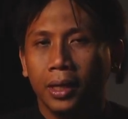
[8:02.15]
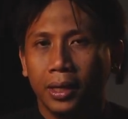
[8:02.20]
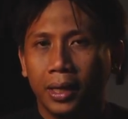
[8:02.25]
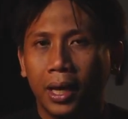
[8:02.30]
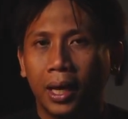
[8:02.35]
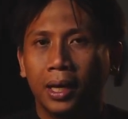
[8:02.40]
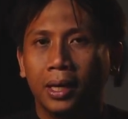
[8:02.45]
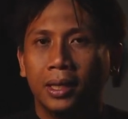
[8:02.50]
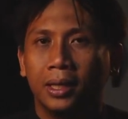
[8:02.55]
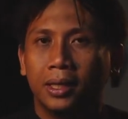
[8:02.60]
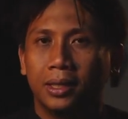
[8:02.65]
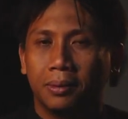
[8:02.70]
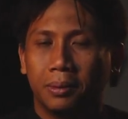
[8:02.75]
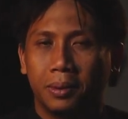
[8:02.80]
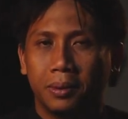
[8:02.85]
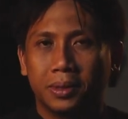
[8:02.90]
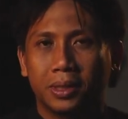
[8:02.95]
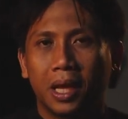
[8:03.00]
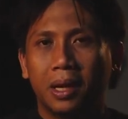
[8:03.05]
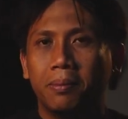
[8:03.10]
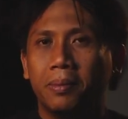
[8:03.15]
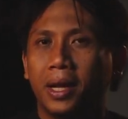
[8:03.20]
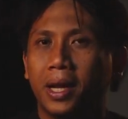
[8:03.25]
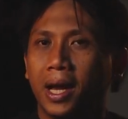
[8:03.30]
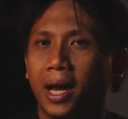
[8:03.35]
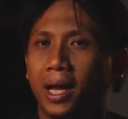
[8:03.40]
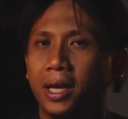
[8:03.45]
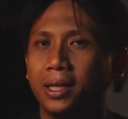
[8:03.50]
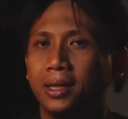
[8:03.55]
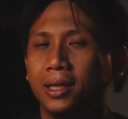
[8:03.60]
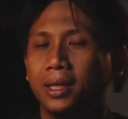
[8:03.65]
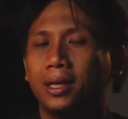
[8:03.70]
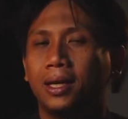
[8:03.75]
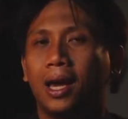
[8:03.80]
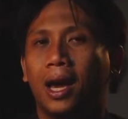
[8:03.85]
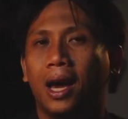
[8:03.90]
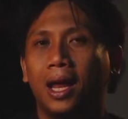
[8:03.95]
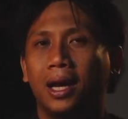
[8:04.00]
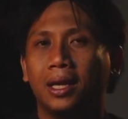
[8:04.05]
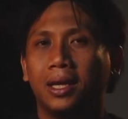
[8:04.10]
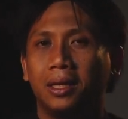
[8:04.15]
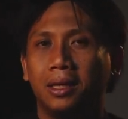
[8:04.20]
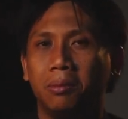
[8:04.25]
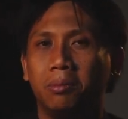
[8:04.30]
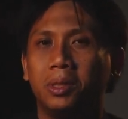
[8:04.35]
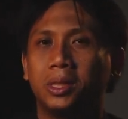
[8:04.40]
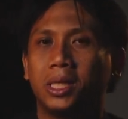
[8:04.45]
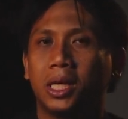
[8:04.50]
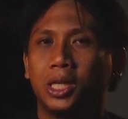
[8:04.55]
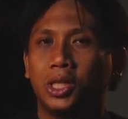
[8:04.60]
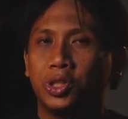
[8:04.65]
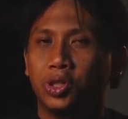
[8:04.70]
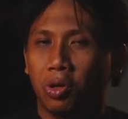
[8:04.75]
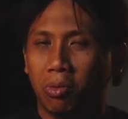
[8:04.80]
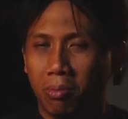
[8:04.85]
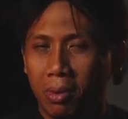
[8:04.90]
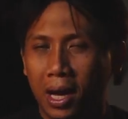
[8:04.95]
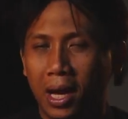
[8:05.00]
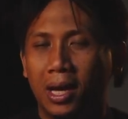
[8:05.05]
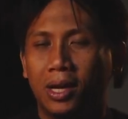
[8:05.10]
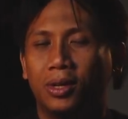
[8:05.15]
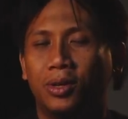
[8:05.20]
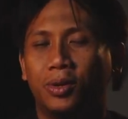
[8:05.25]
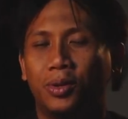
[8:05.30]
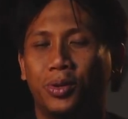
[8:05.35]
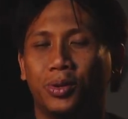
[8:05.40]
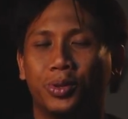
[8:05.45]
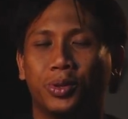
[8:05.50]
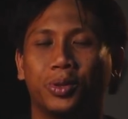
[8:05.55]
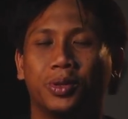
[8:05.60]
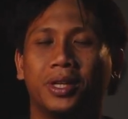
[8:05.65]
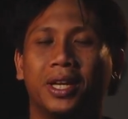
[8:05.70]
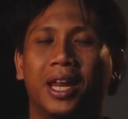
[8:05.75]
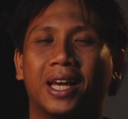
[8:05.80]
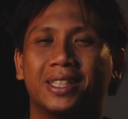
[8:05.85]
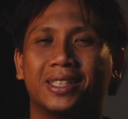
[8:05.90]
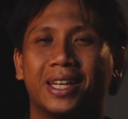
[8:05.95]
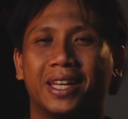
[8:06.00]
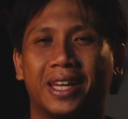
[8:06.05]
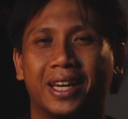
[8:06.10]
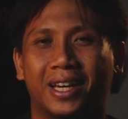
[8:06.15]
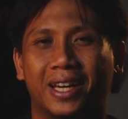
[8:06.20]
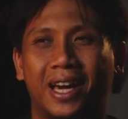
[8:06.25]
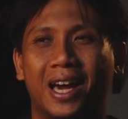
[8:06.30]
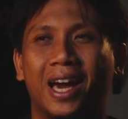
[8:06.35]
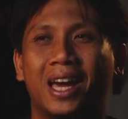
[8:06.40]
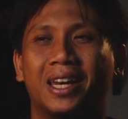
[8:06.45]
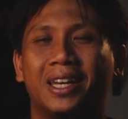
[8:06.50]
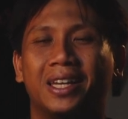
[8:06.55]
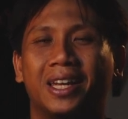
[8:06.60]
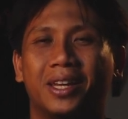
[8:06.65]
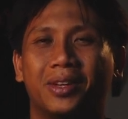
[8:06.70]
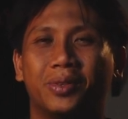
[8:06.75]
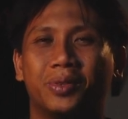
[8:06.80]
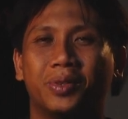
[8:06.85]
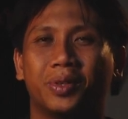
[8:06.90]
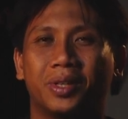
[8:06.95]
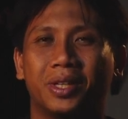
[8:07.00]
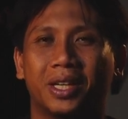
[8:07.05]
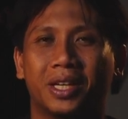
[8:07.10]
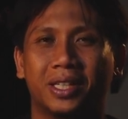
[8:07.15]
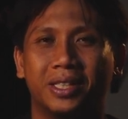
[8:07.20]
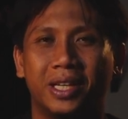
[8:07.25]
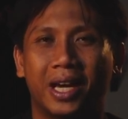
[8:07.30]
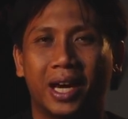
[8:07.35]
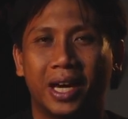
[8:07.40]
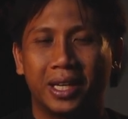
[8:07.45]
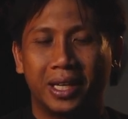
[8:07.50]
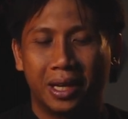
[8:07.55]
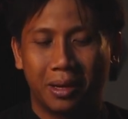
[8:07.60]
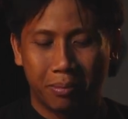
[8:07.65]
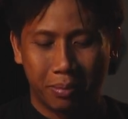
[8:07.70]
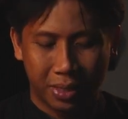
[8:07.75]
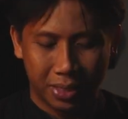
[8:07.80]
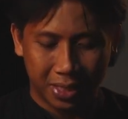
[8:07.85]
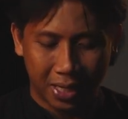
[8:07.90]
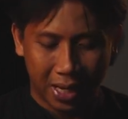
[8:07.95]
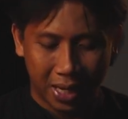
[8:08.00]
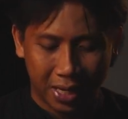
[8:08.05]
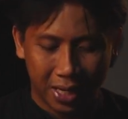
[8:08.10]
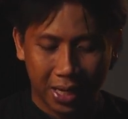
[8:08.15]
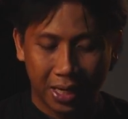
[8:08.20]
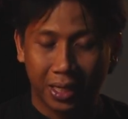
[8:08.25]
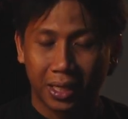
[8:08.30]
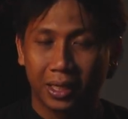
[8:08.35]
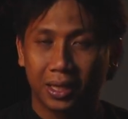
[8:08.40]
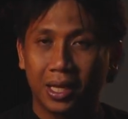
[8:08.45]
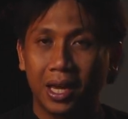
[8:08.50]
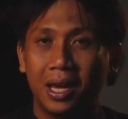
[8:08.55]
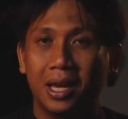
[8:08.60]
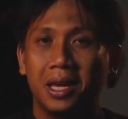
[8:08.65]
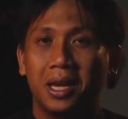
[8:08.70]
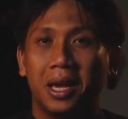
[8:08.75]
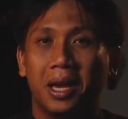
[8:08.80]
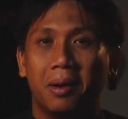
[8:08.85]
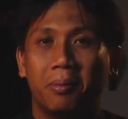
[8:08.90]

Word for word: Nah, menurut saya barangkali tiga hal ini bisa dicoba untuk dilaksanakan dan untuk dikerjakan dalam keseharian kita.